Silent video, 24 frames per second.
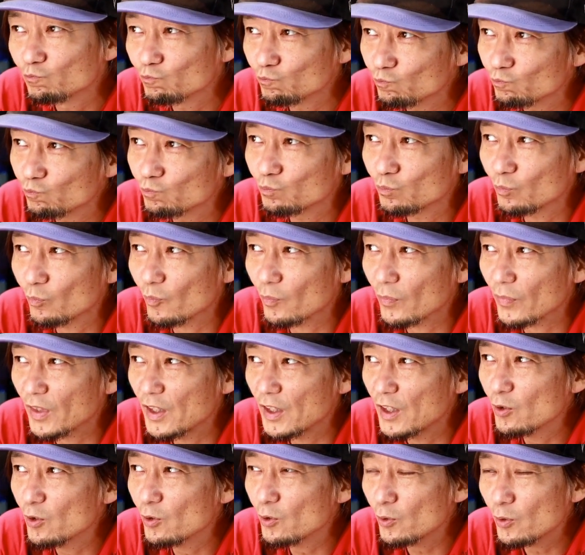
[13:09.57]
うん
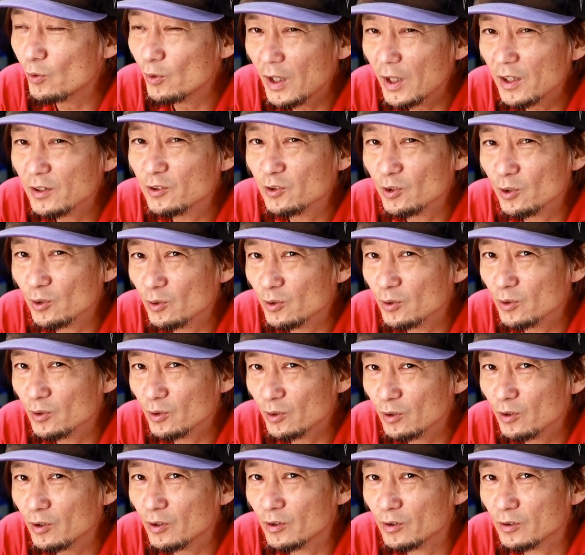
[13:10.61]
色はちょっ
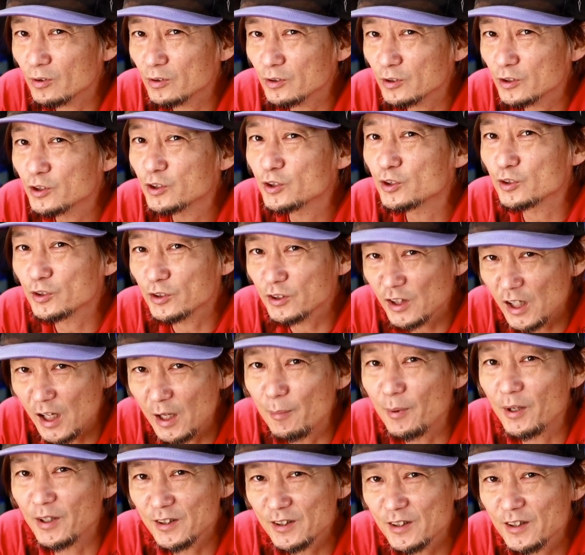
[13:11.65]
とくすんじゃい
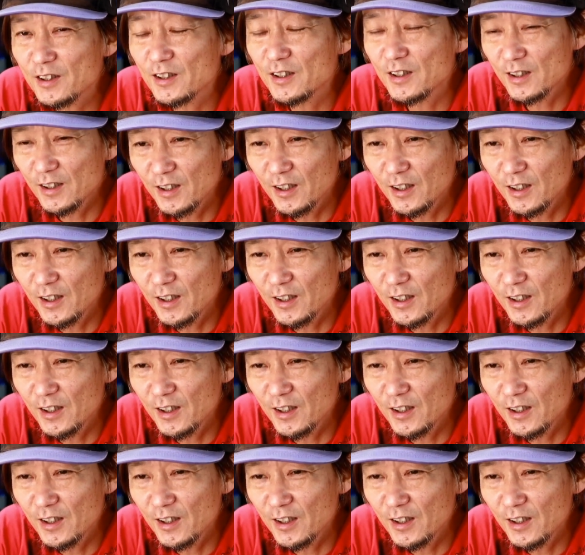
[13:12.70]
ます